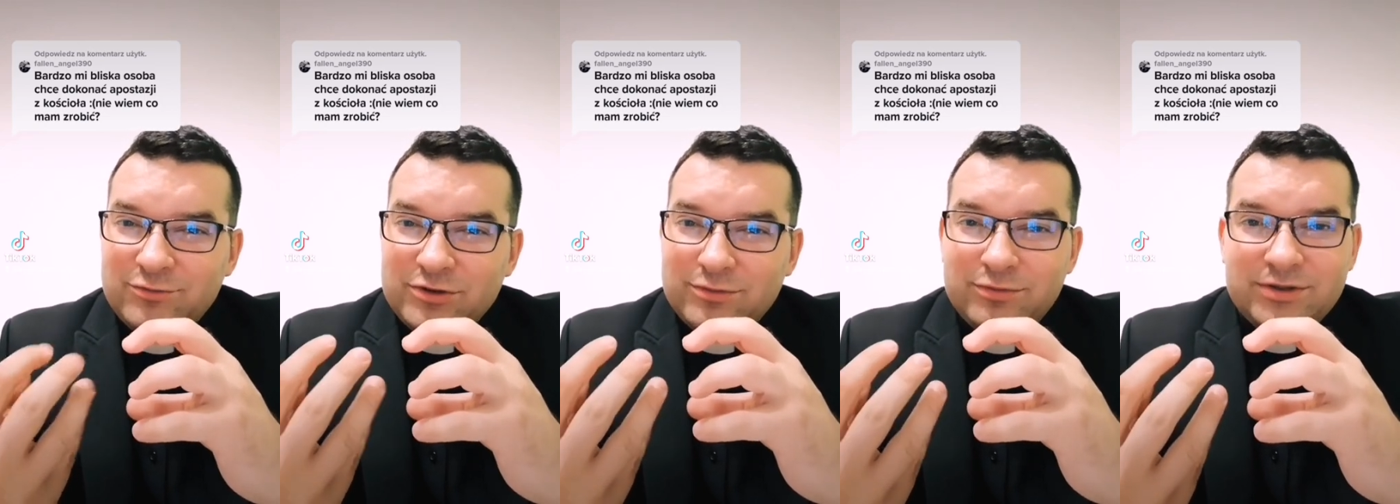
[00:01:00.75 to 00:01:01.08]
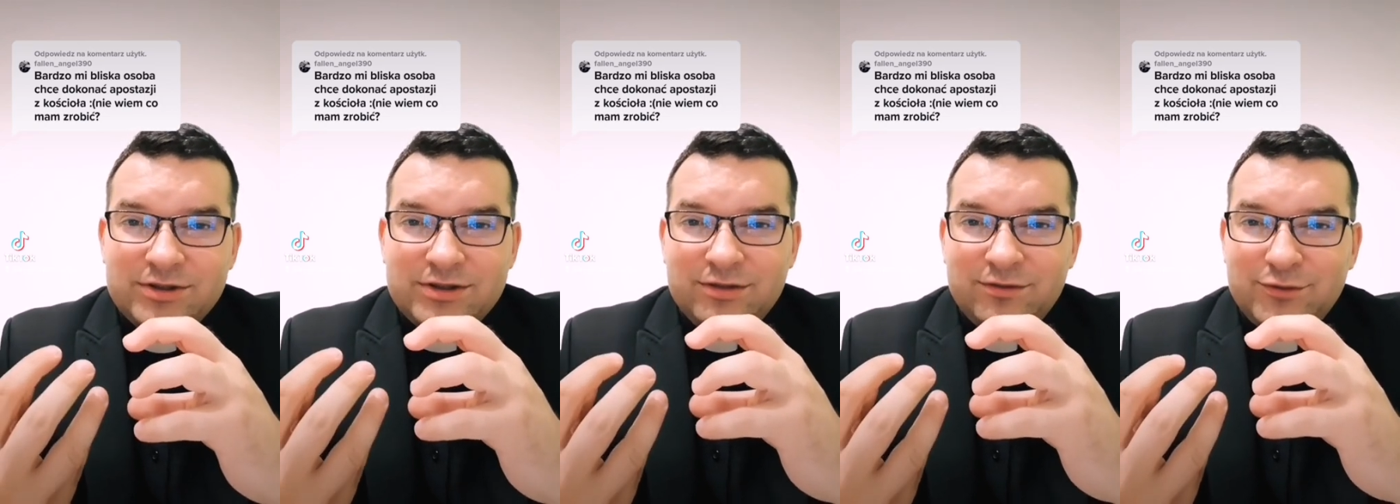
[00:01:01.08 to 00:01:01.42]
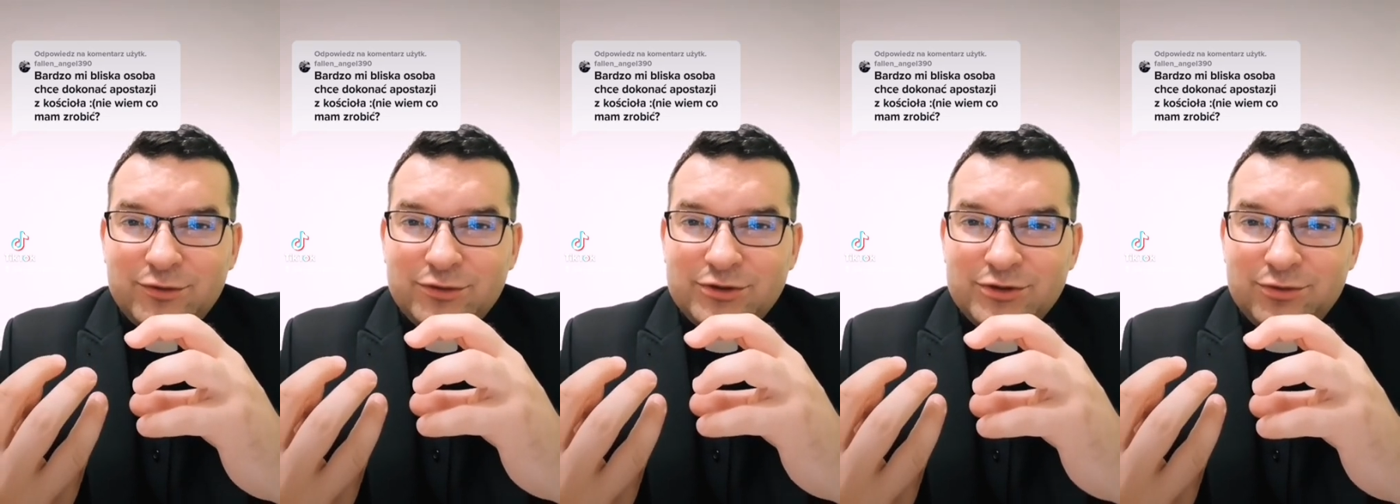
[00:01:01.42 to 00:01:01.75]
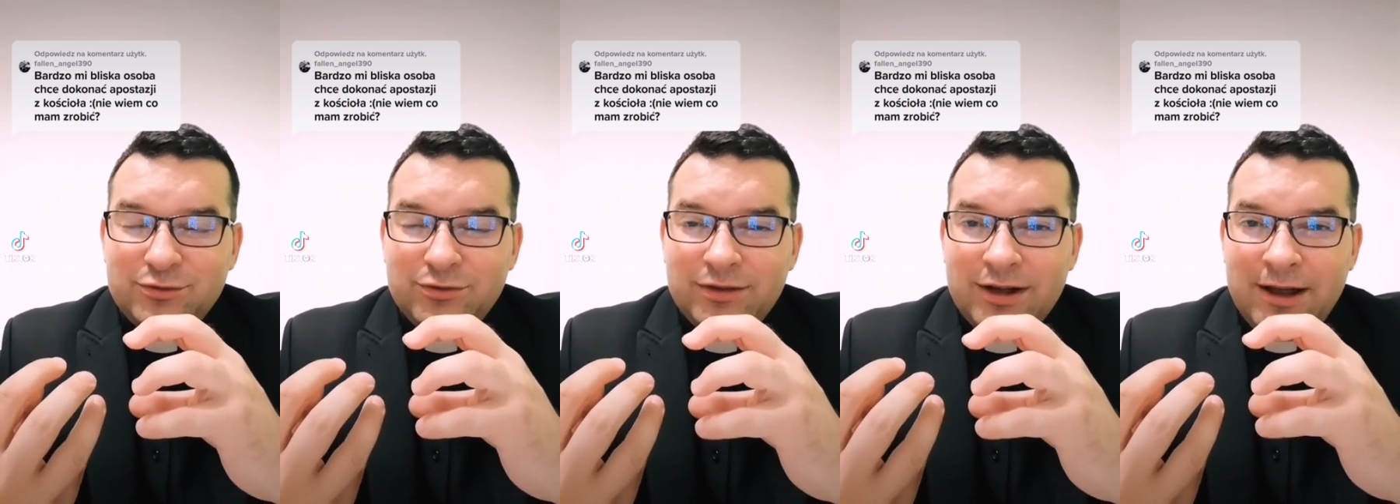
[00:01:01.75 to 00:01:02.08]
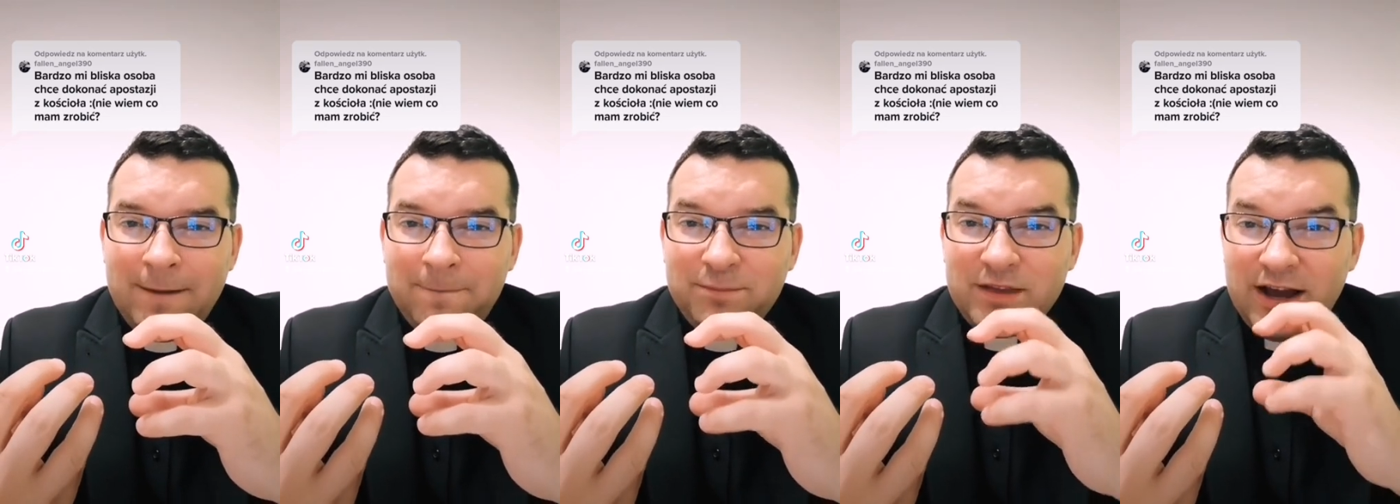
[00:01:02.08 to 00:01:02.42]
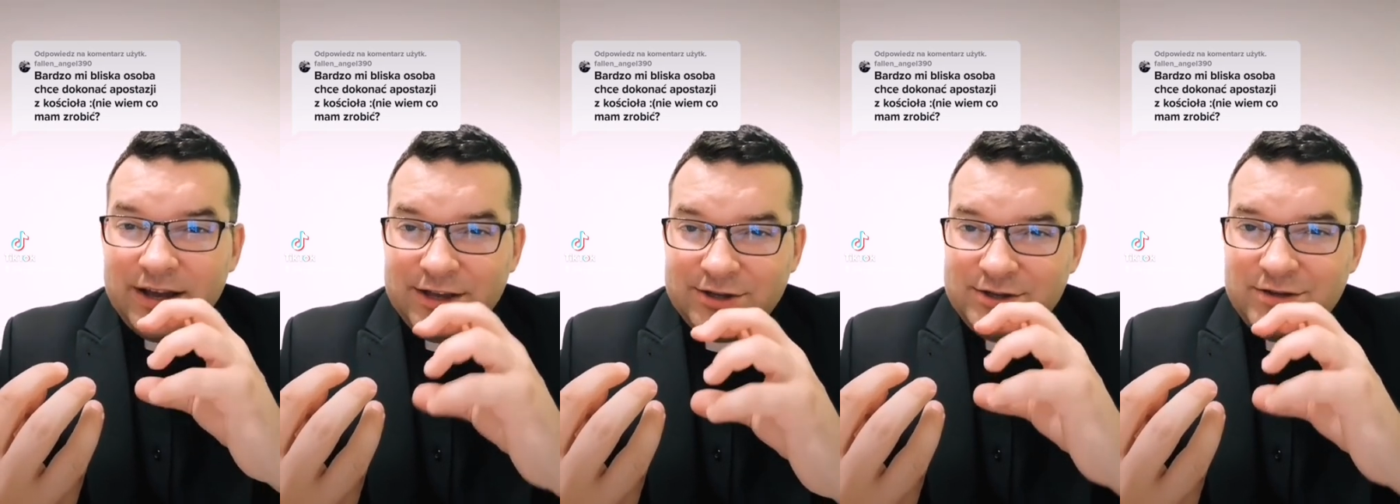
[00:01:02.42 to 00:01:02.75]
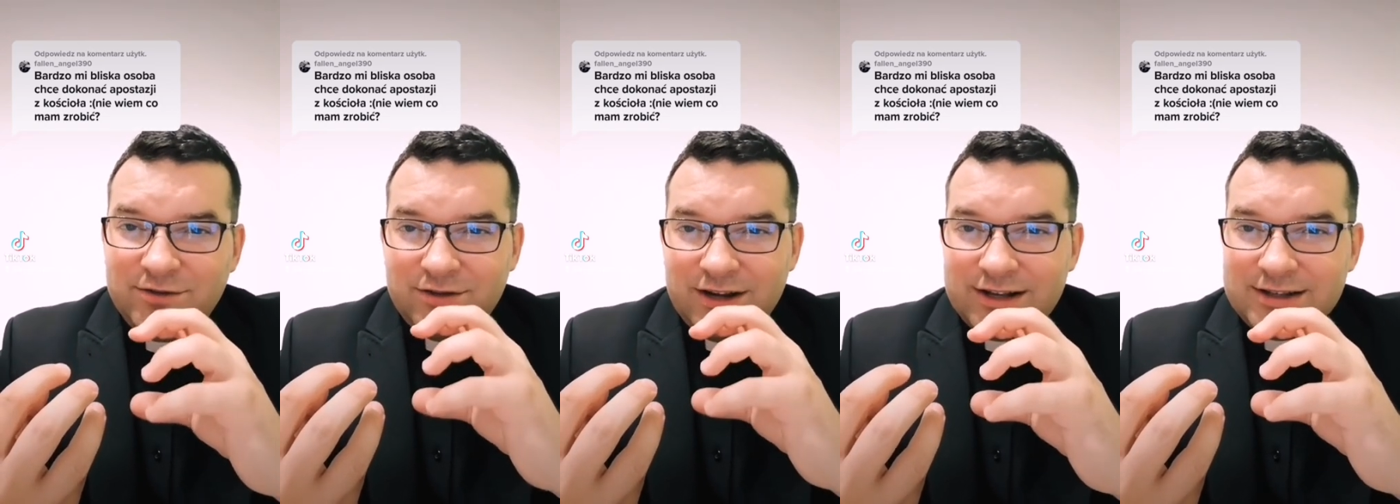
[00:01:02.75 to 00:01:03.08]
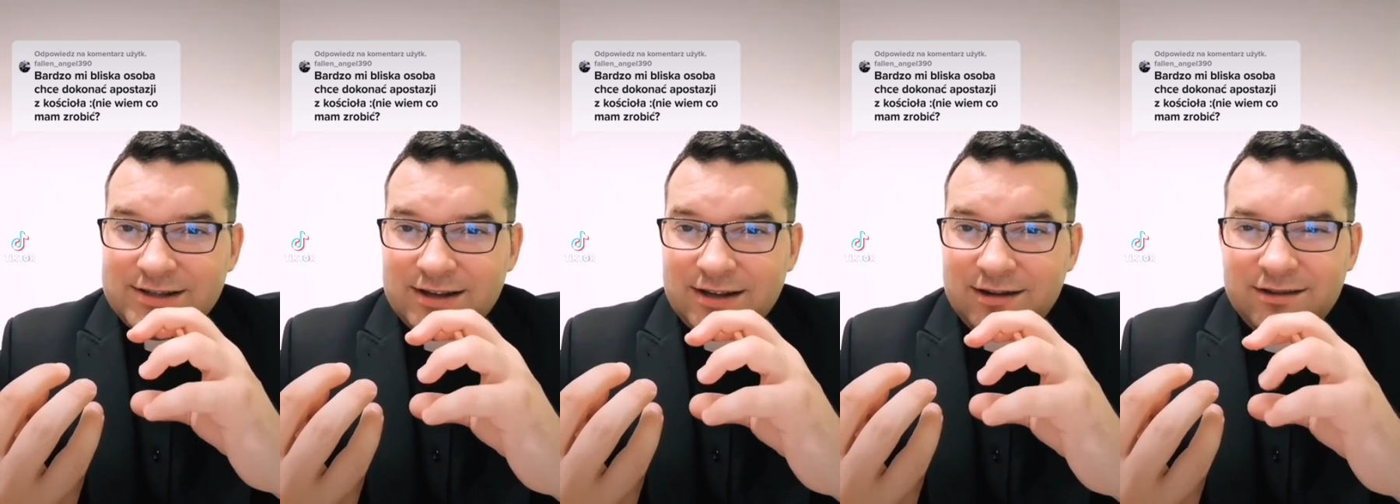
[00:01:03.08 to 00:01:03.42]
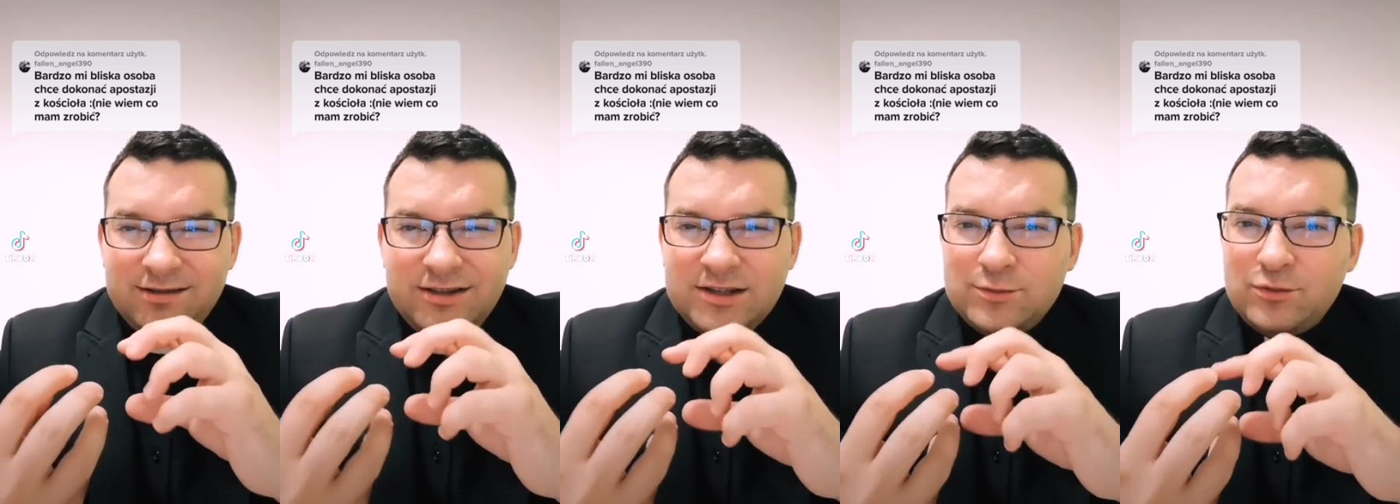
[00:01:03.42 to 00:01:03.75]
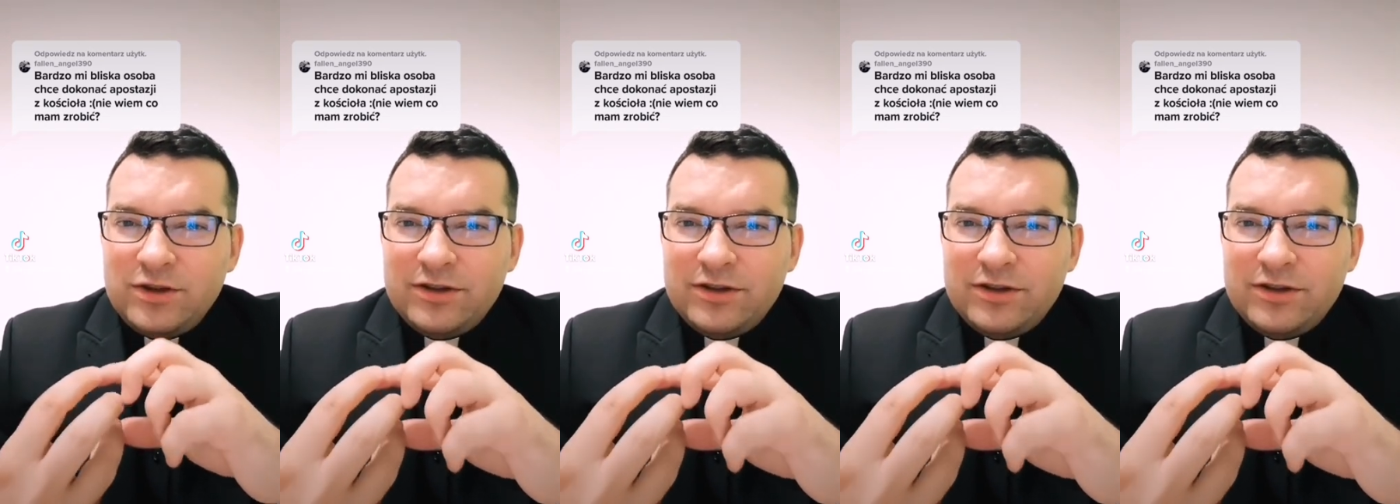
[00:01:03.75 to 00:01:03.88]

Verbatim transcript: żeby syn wrócił. A jeśli wraca, nic mu nie